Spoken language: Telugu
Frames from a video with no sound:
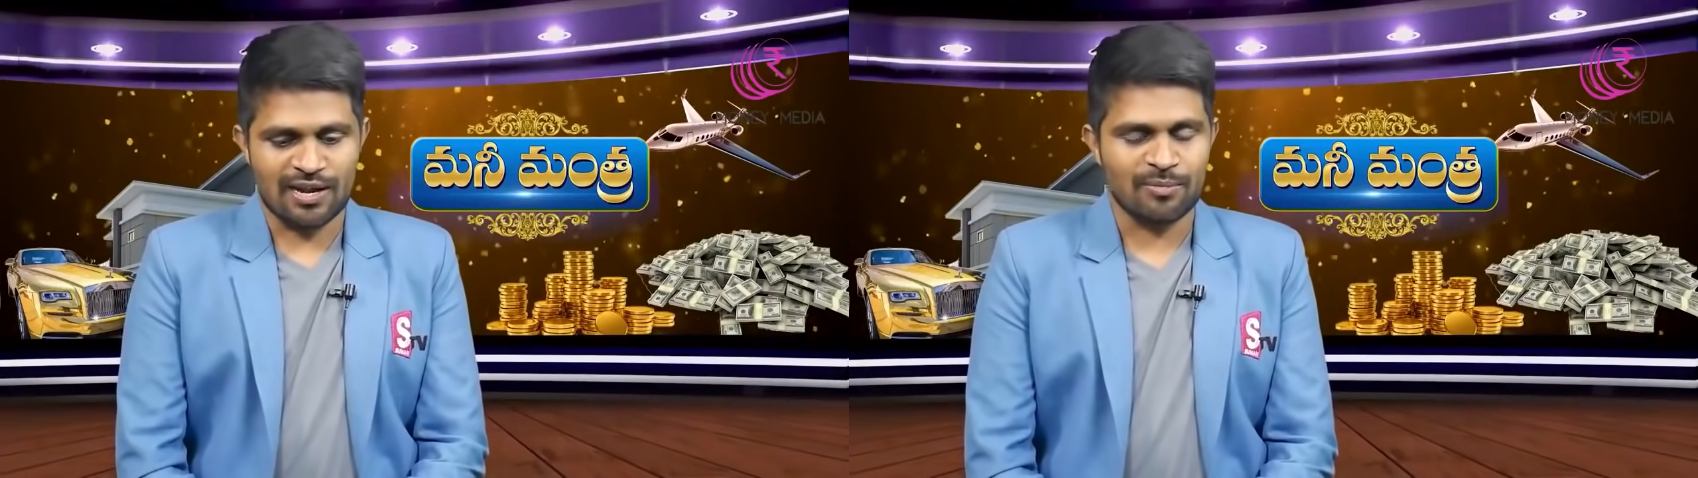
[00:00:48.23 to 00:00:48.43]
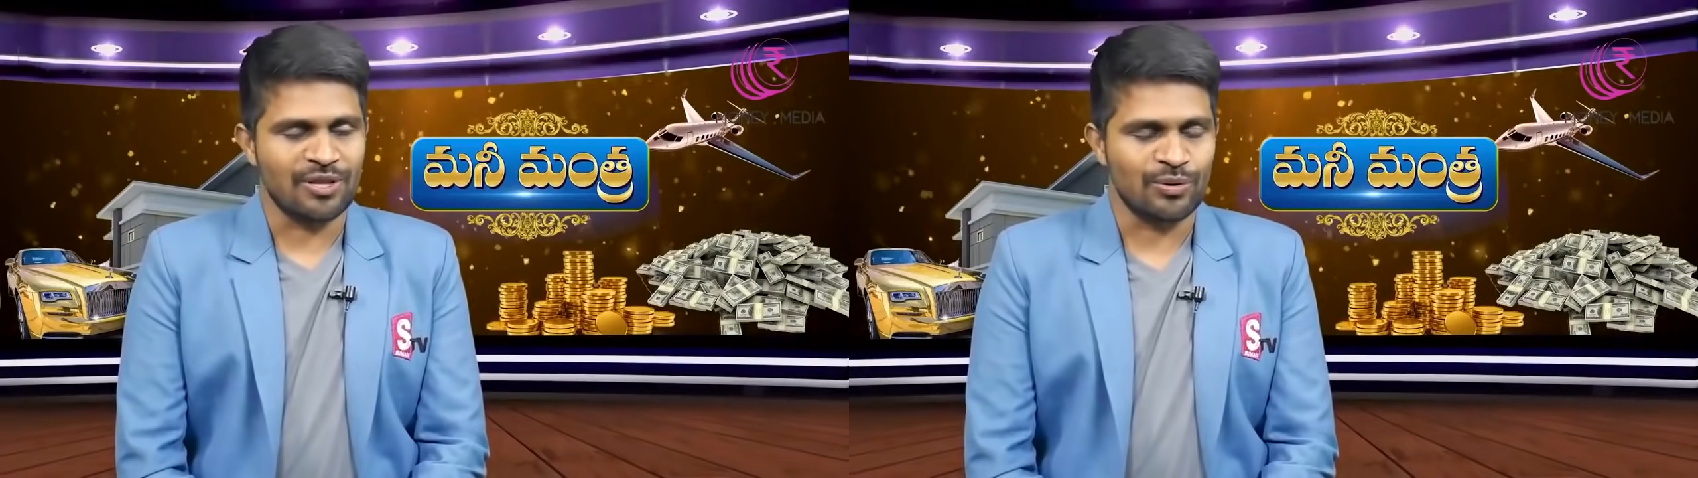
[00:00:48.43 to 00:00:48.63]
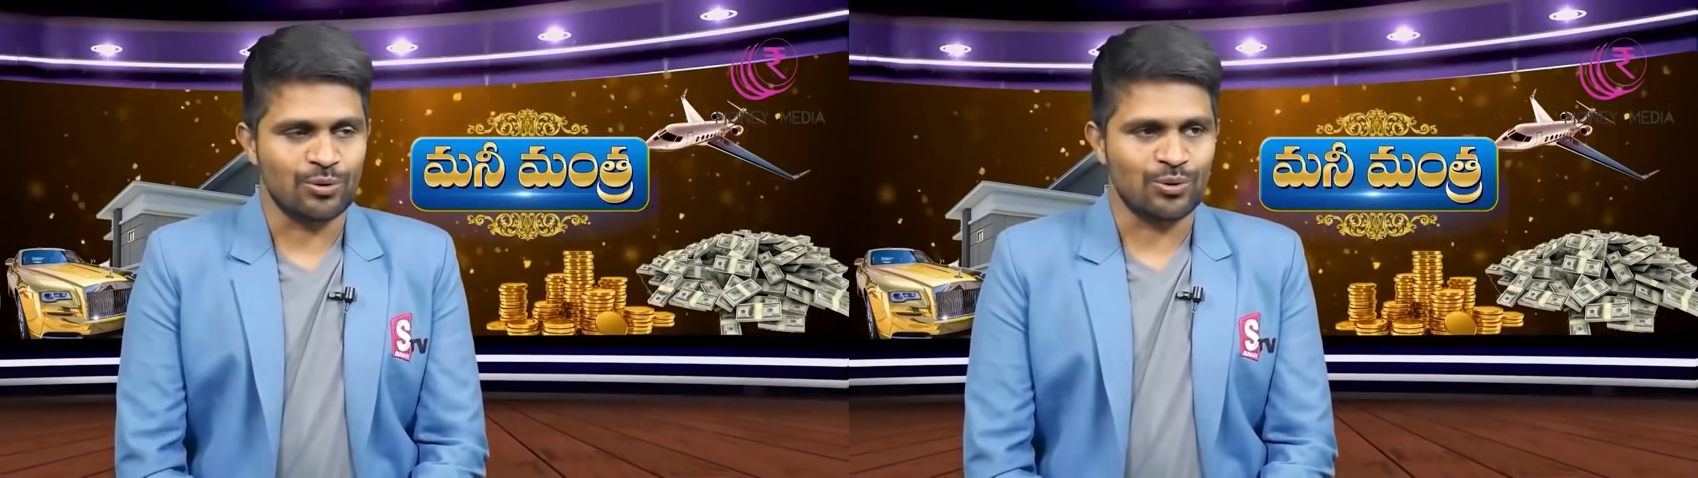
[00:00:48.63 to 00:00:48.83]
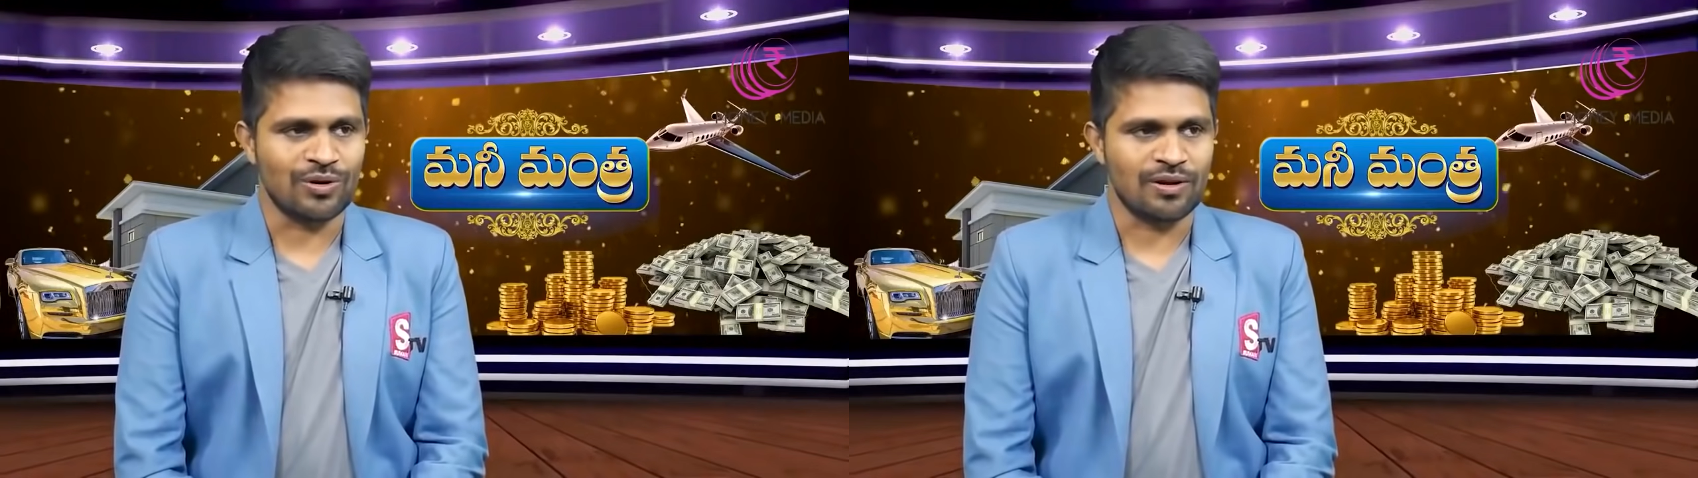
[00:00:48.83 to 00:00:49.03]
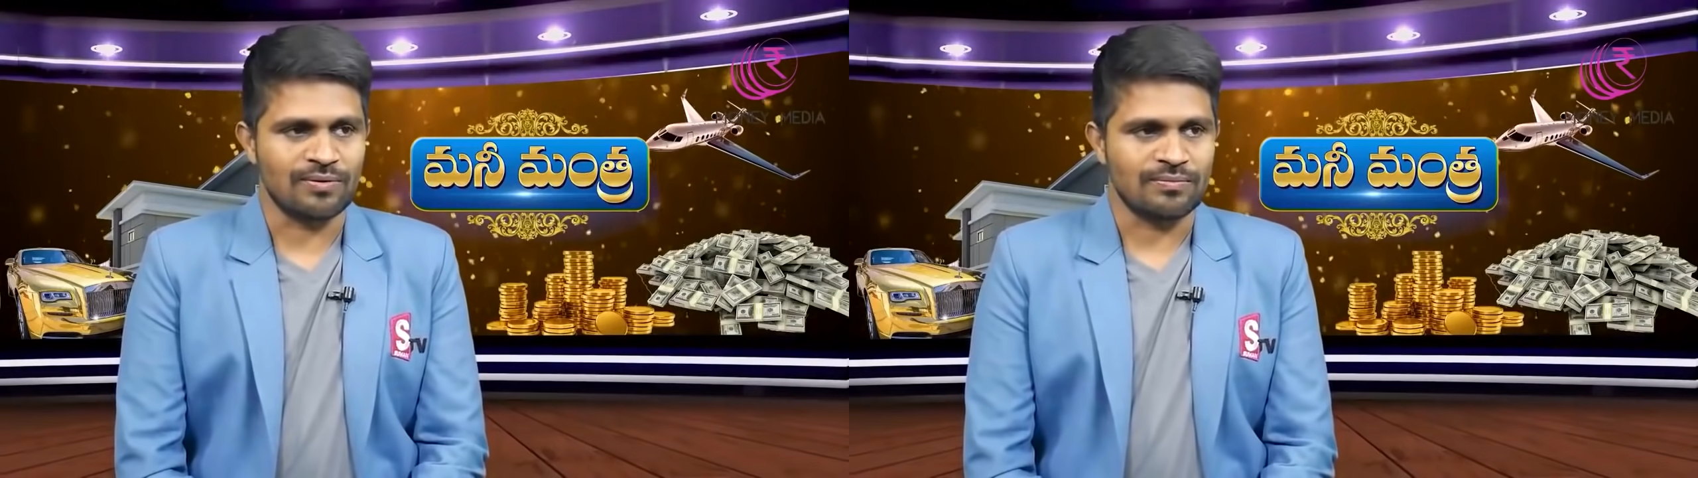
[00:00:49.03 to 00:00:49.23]
చాలా మంది అడుగుతూ
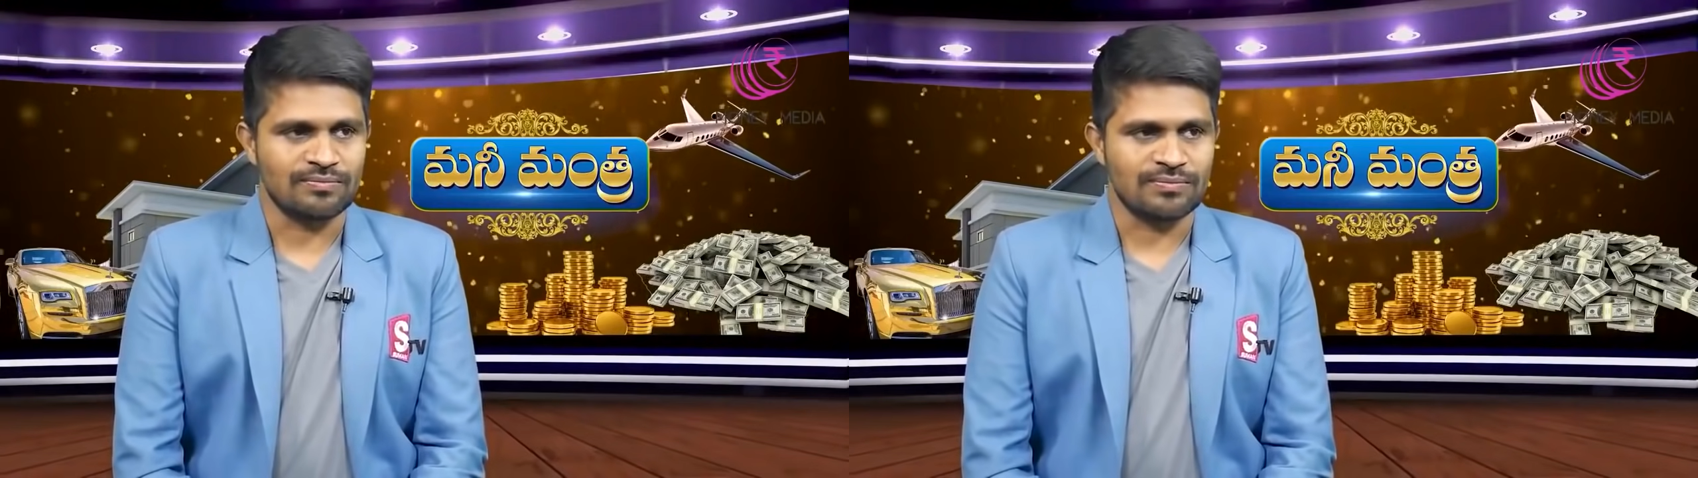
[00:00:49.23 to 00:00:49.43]
ఉన్నారు